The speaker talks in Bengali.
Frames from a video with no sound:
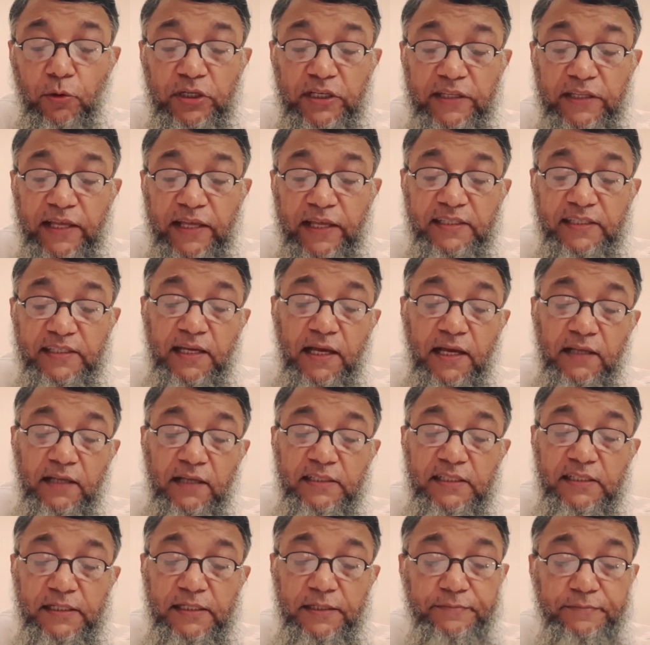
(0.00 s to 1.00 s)
ওইটাতে আসে এই
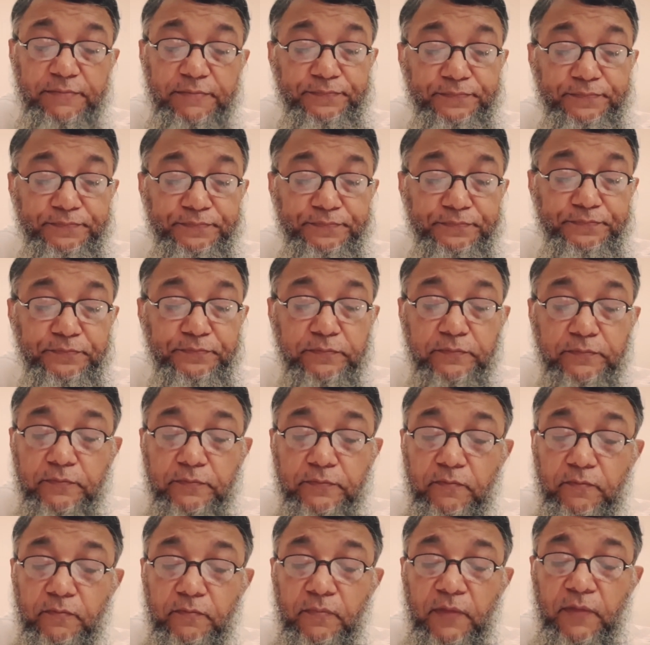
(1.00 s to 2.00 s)
হাদিসটা
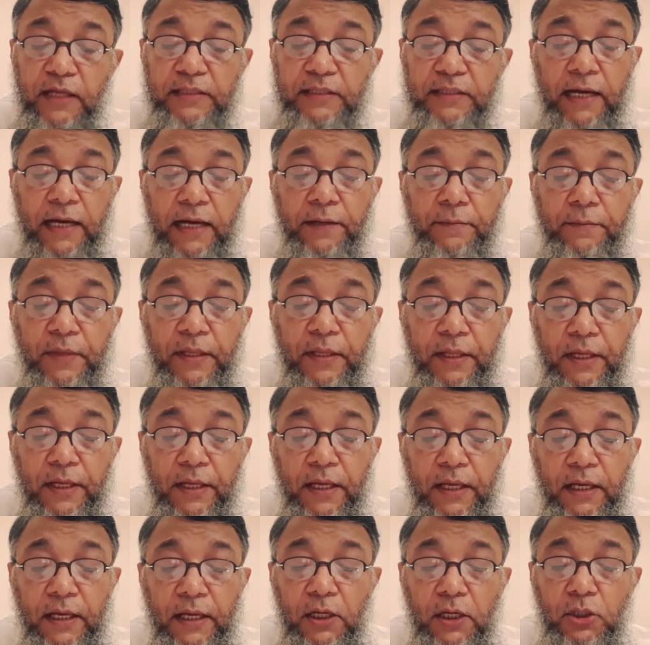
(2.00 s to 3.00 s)
যাক
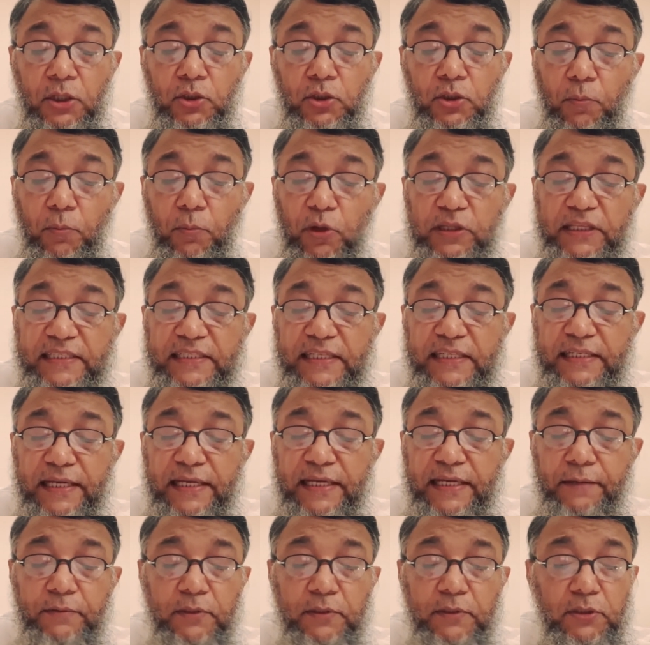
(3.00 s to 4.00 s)
তো বলতেছেন যে